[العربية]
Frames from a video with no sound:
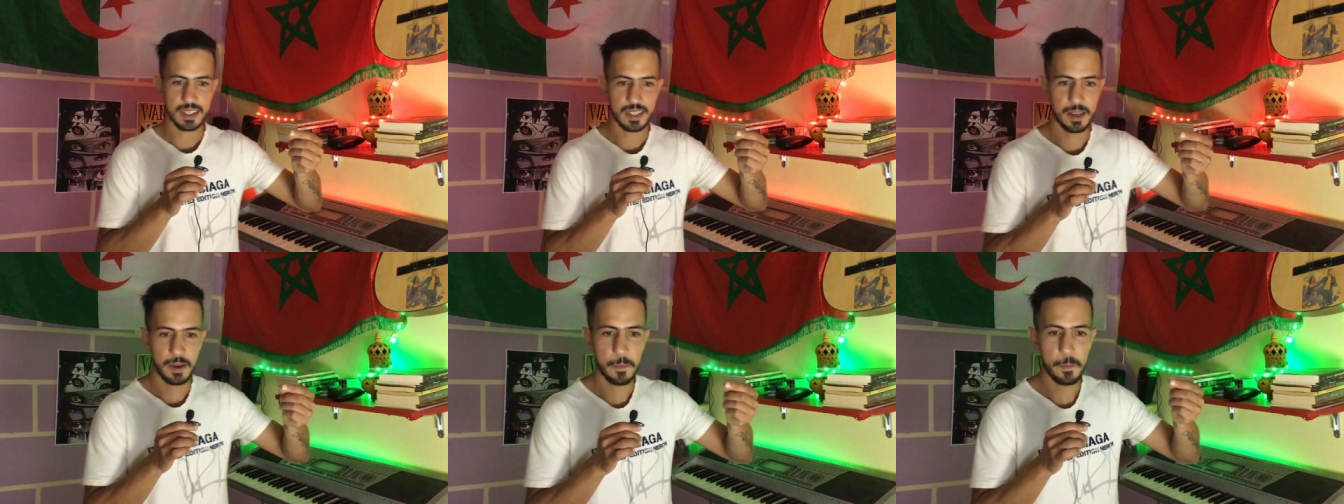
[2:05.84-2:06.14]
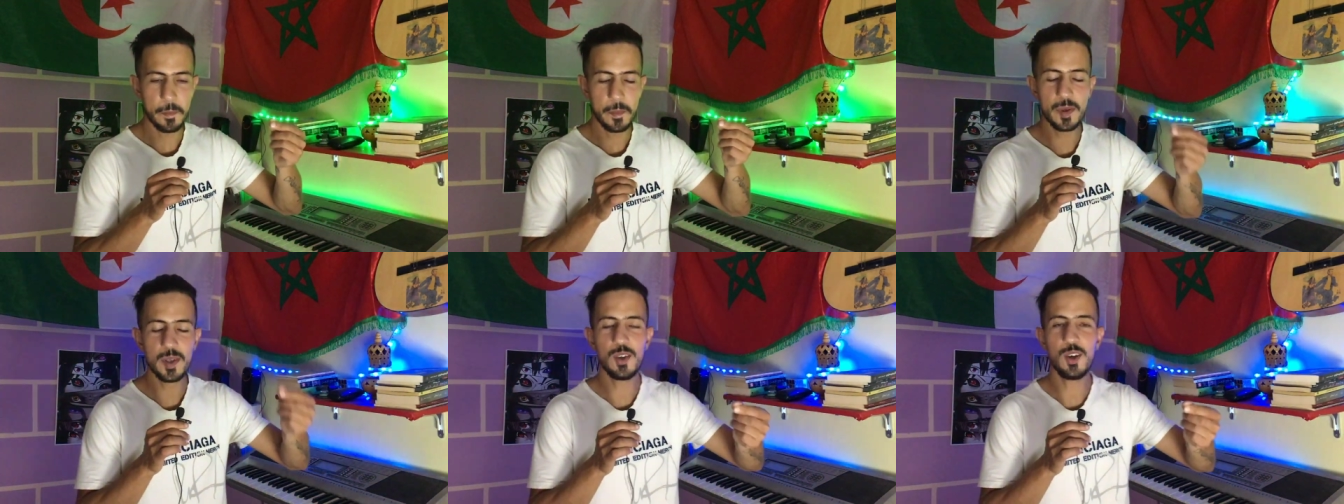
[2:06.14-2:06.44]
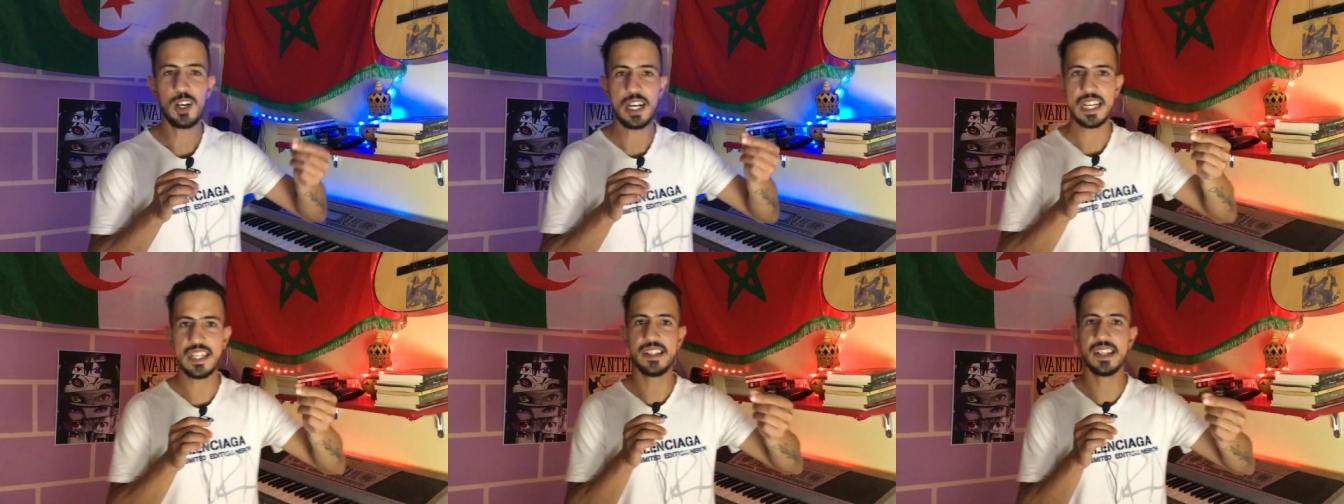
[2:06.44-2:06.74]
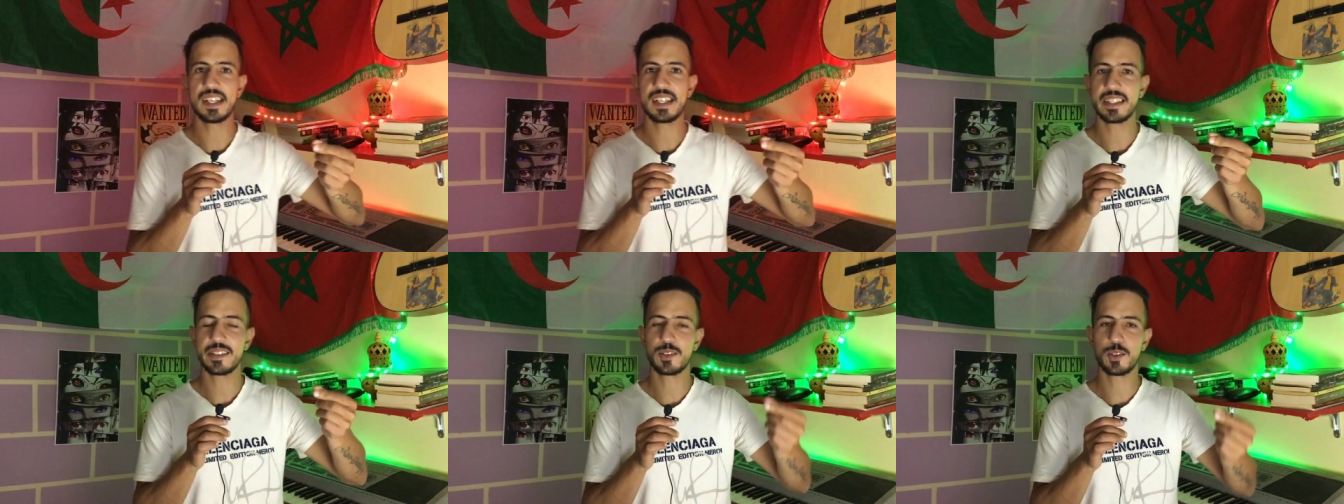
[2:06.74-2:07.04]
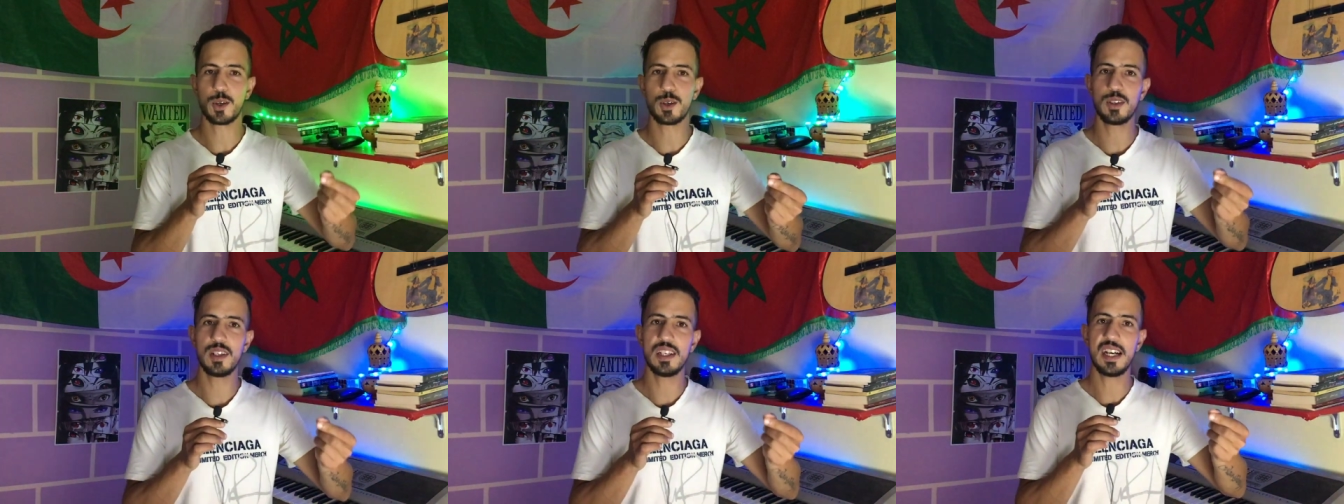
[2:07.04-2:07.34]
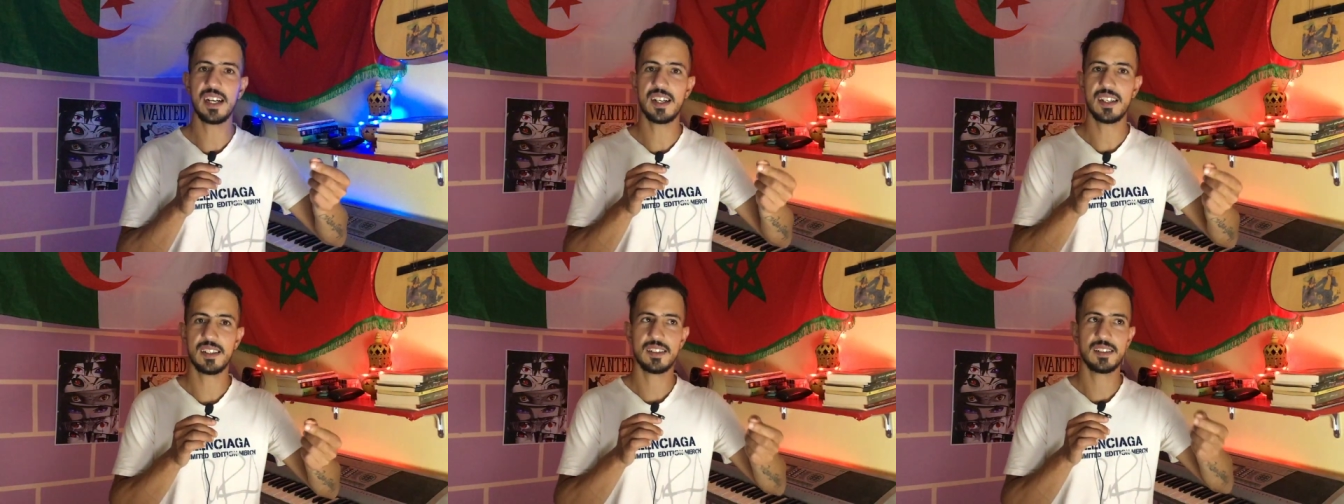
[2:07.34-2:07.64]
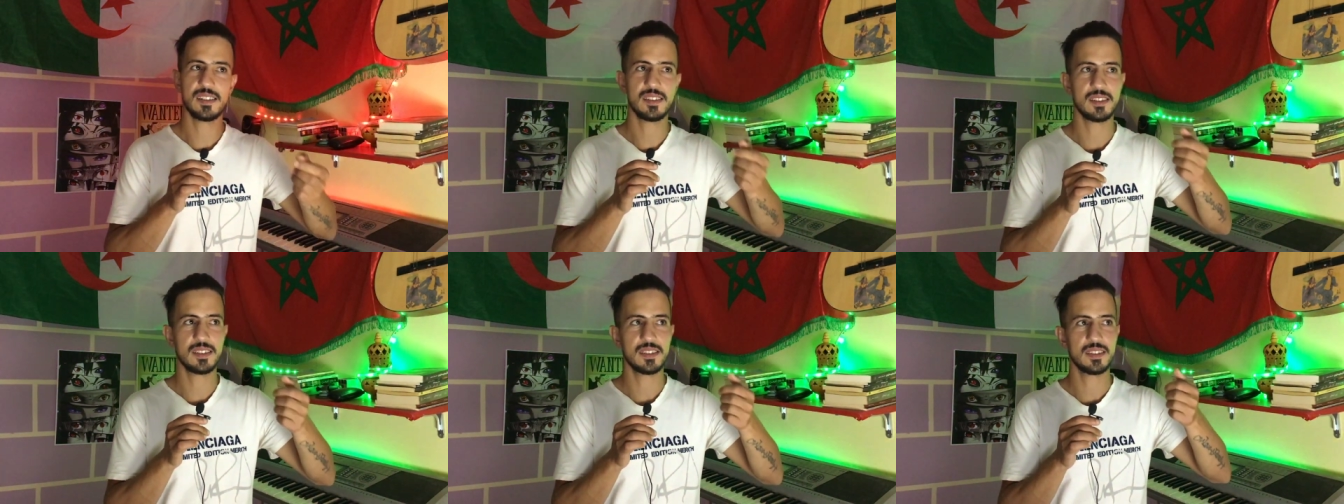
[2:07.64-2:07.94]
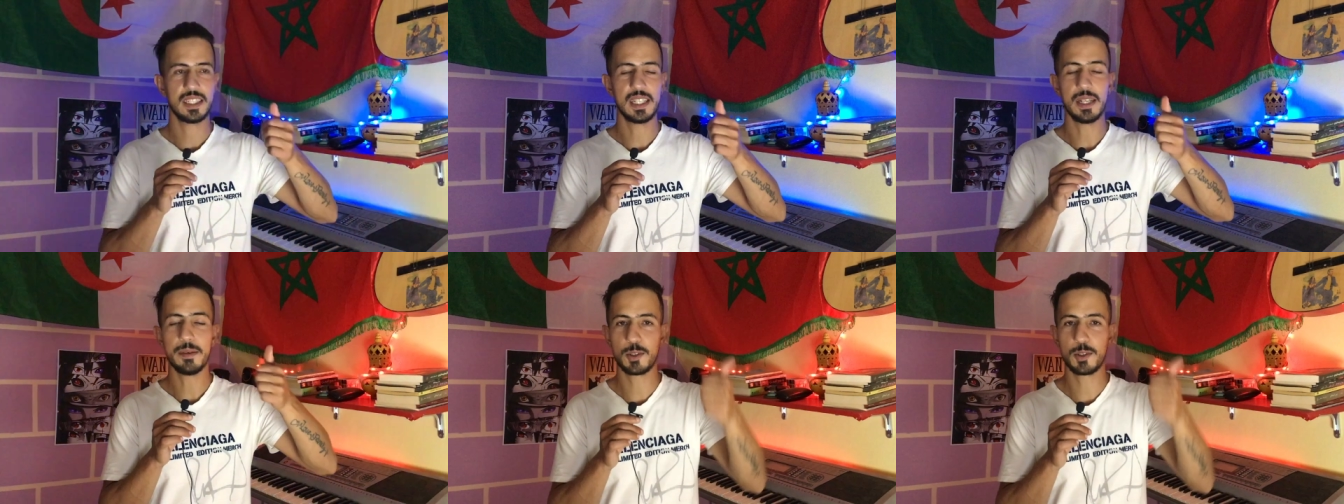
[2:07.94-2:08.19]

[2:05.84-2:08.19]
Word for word: ممنوع انك تدخلها الا